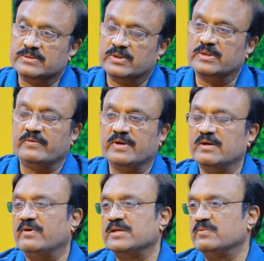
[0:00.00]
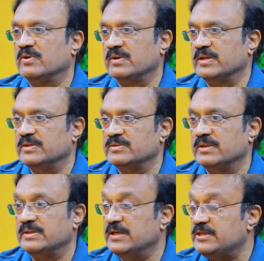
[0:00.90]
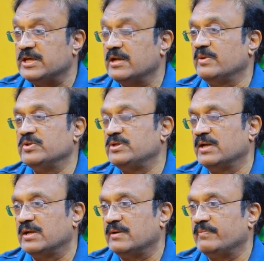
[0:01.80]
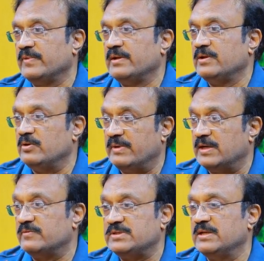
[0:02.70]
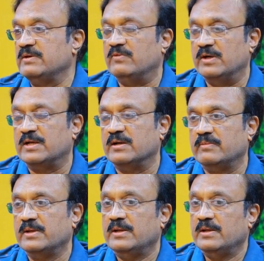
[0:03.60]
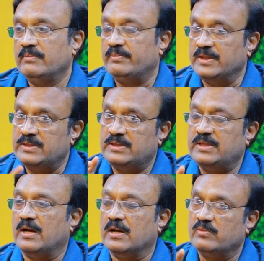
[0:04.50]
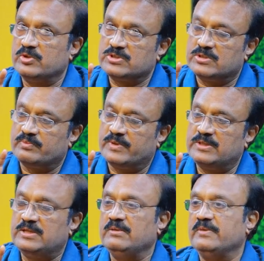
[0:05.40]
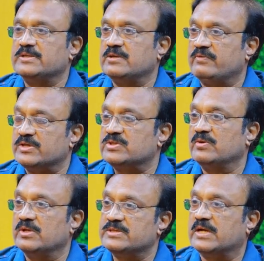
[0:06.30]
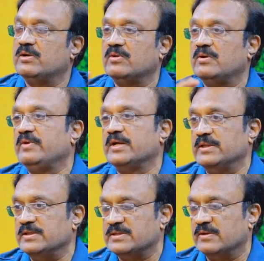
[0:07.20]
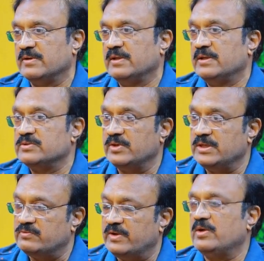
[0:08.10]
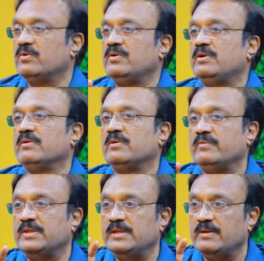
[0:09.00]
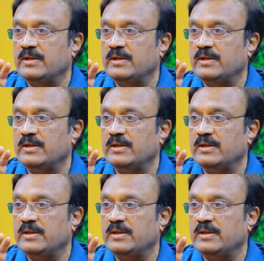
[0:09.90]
సౌత్ ఆఫ్రికన్ ఫాస్ట్ బౌలర్ ఒకటి తీసుకున్నారు దిల్షాన్ మధుశంకర్ యు మైట్ హావ్ సీన్ ఇన్ వరల్డ్ కప్ ప్రతి ఆల్మోస్ట్ ప్రతి మ్యాచ్లో ఫస్ట్ ఓవర్లో సెకండ్ ఓవర్లో వికెట్లు తీశాడు సో ఈజ్ వెరీ గుడ్ uh, విత్ ది